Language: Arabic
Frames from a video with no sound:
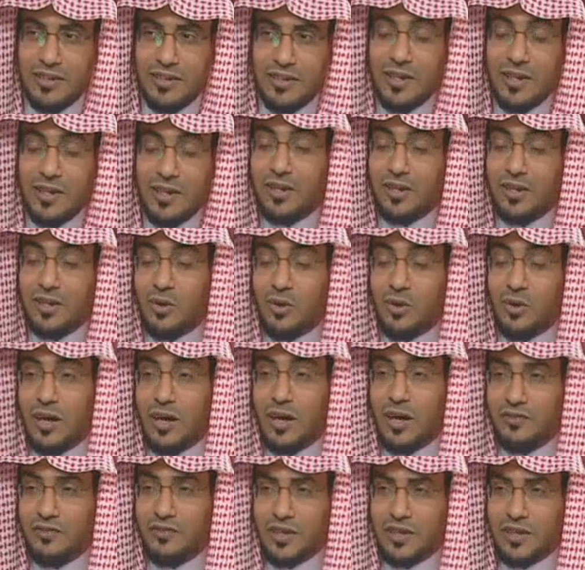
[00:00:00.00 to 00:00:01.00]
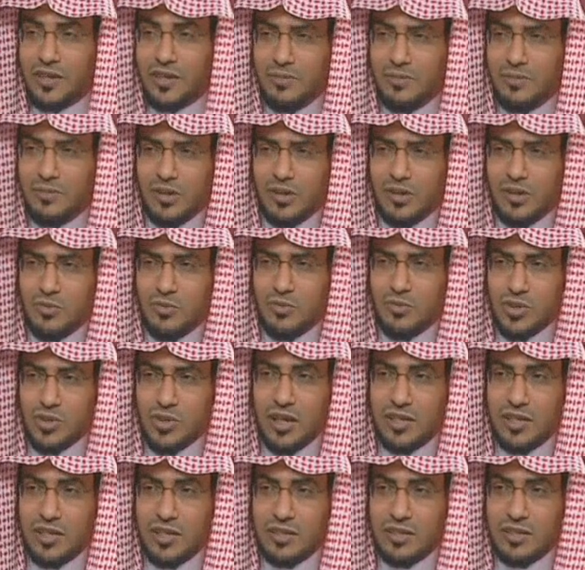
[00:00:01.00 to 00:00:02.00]
لأنه قال فيك معن بن
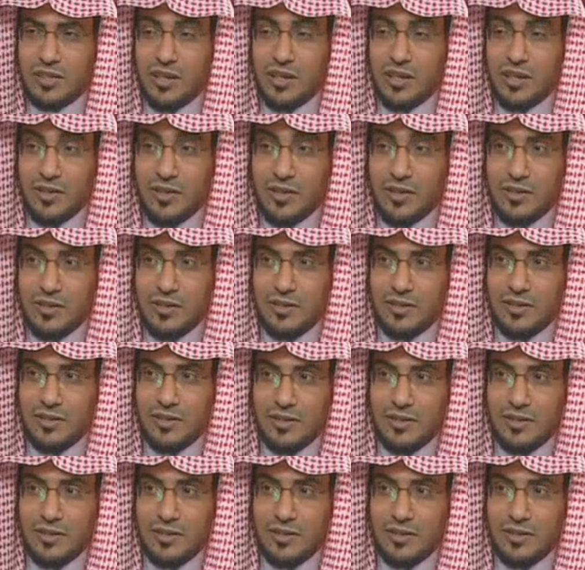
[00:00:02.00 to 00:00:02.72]
زائدة الذي